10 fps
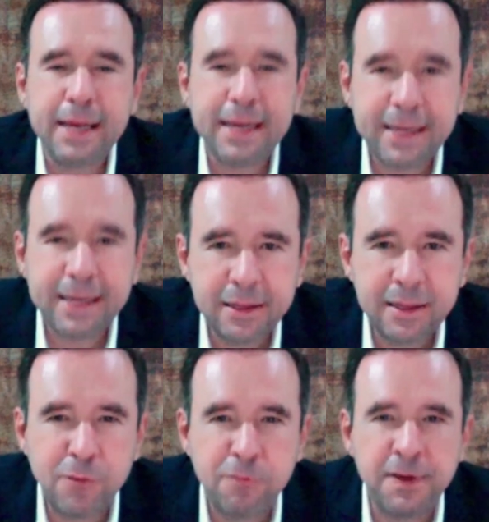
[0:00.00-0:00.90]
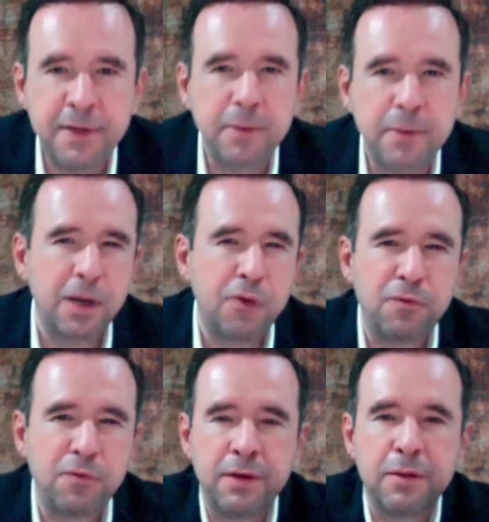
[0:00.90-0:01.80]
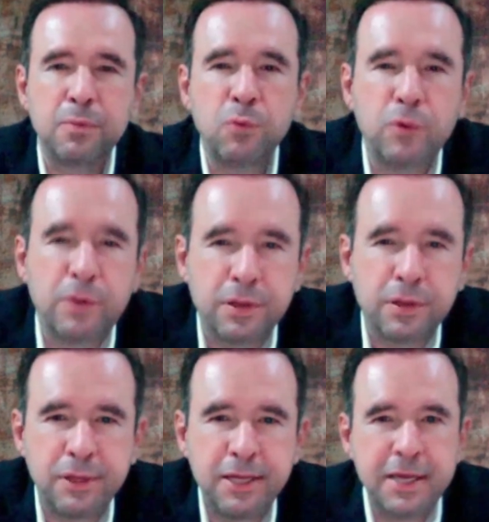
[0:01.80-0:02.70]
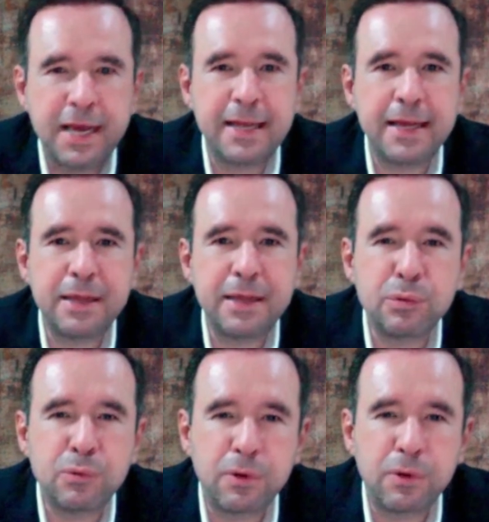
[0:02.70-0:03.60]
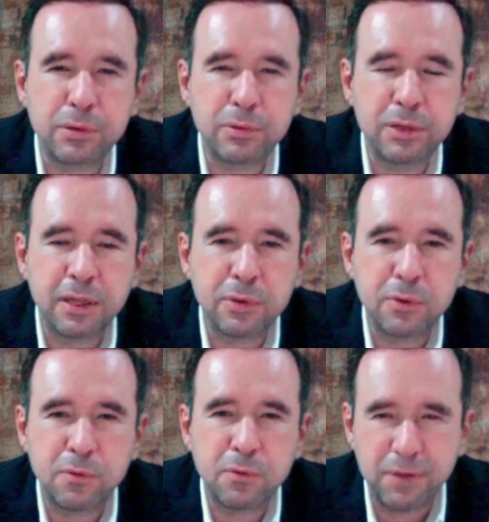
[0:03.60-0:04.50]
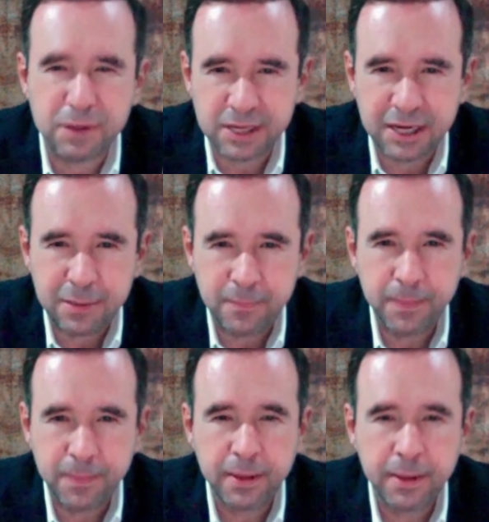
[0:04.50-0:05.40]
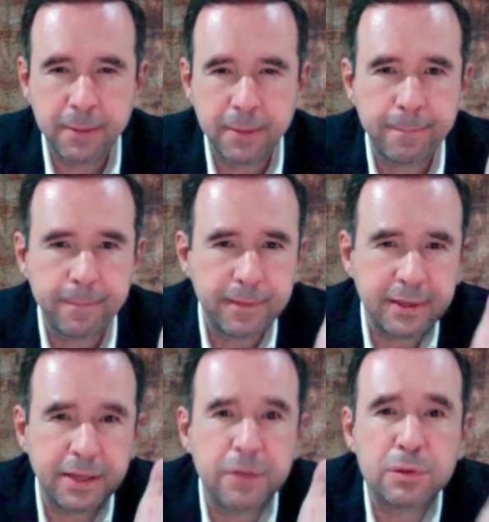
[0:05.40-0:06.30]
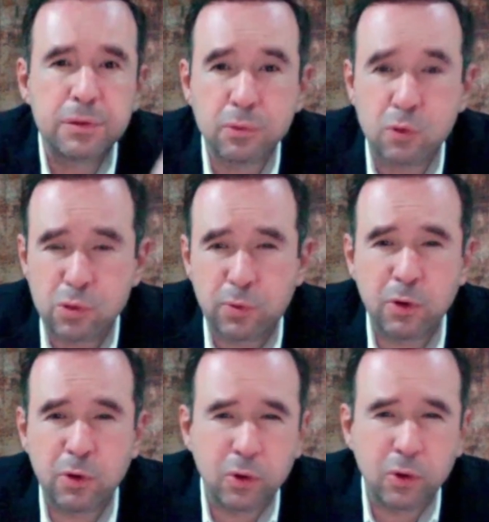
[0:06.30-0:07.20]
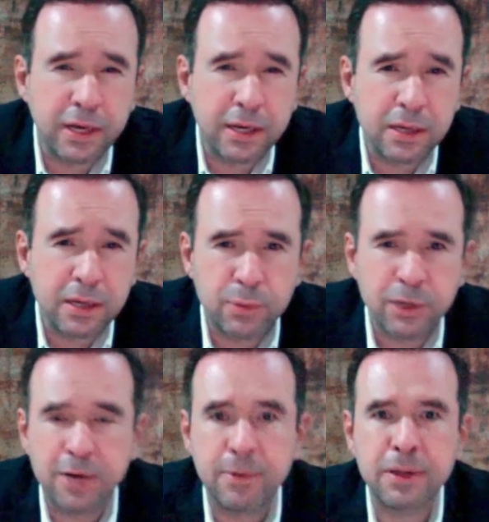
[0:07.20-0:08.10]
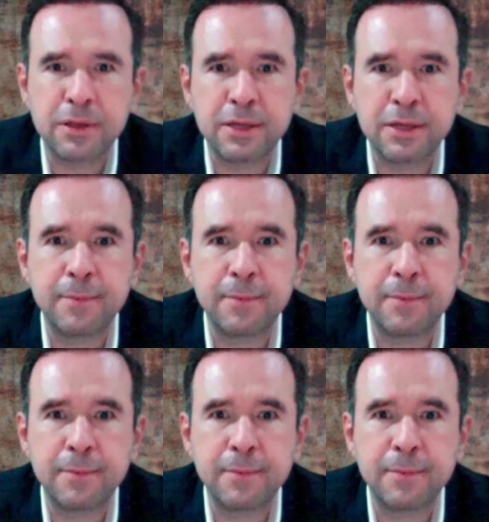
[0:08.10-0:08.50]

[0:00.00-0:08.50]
¿Qué es la UFIN? La UFIN es muy sencilla, es un resultado fiscal que es sobre lo que sobre la base